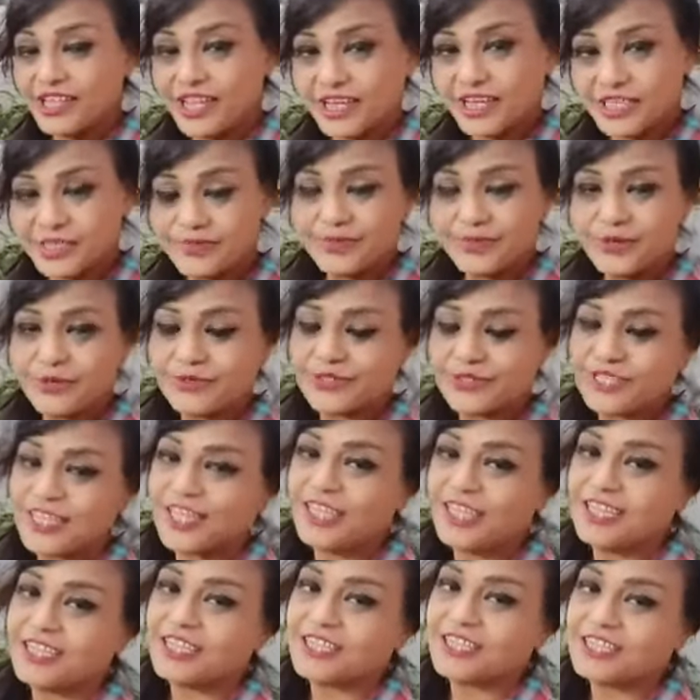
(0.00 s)
देश में
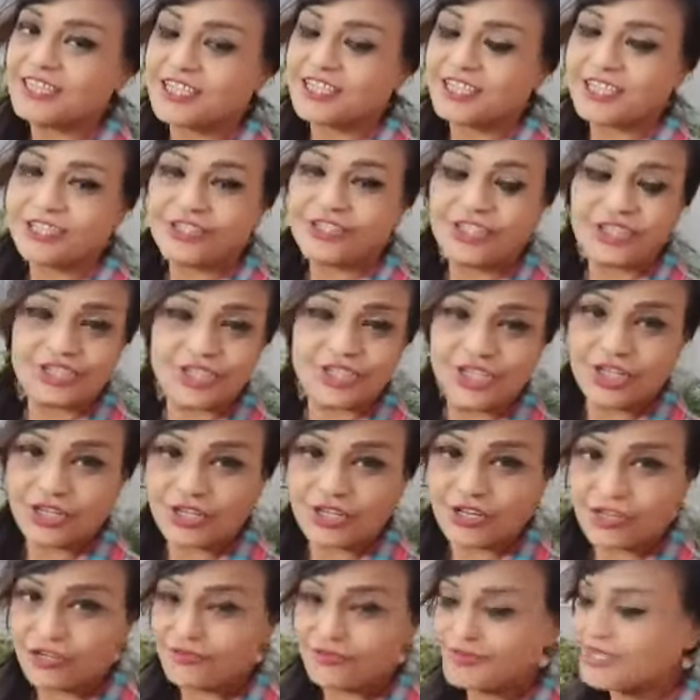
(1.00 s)
उसके लिए ना देखें देश की
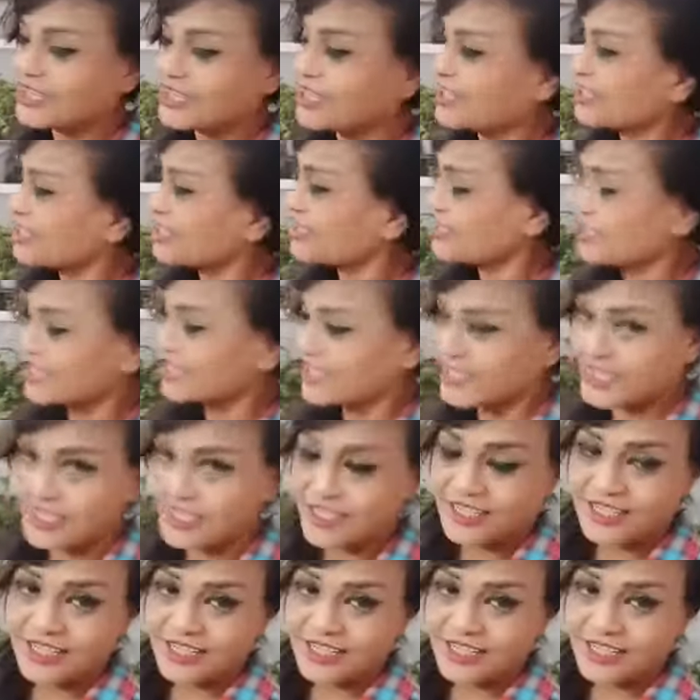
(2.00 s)
इकोनॉमी का ना देखें